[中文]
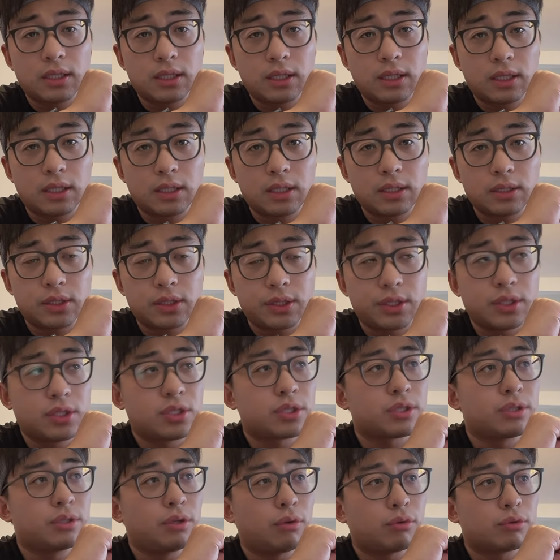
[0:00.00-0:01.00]
呃，其
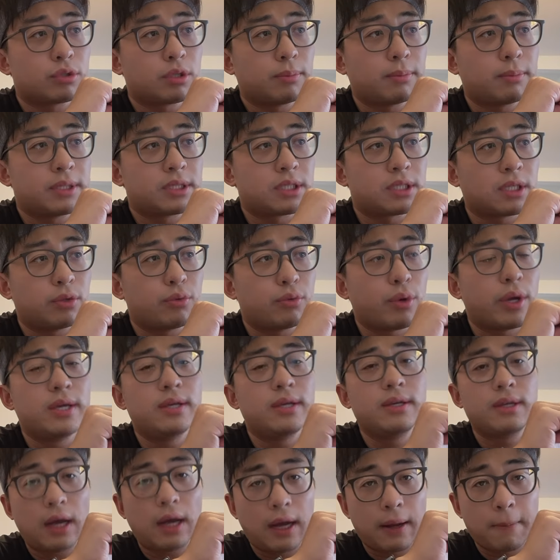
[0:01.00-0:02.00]
实有这么几个原
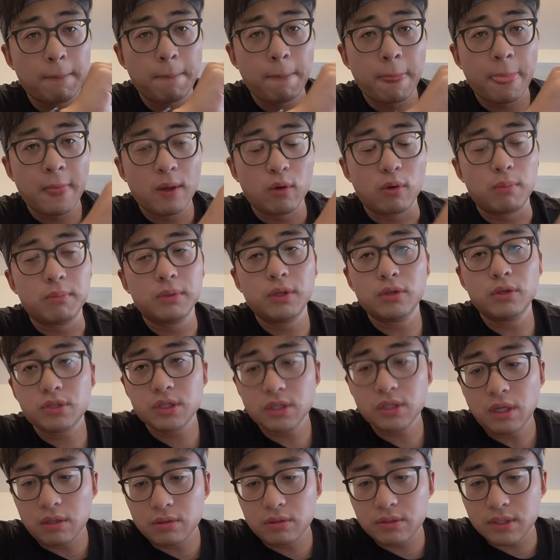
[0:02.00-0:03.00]
因啊。我们都
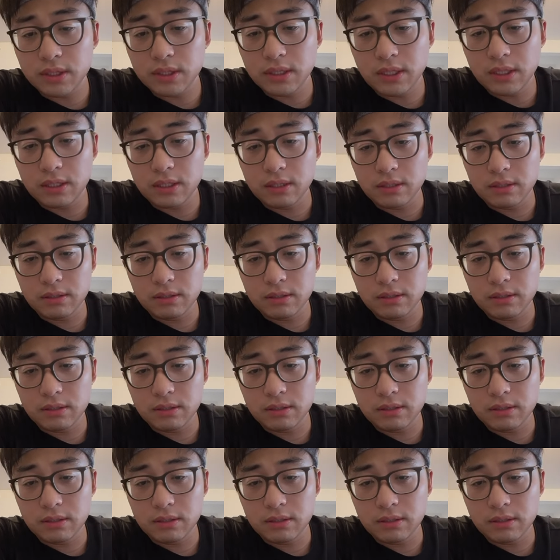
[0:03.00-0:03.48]
知道这个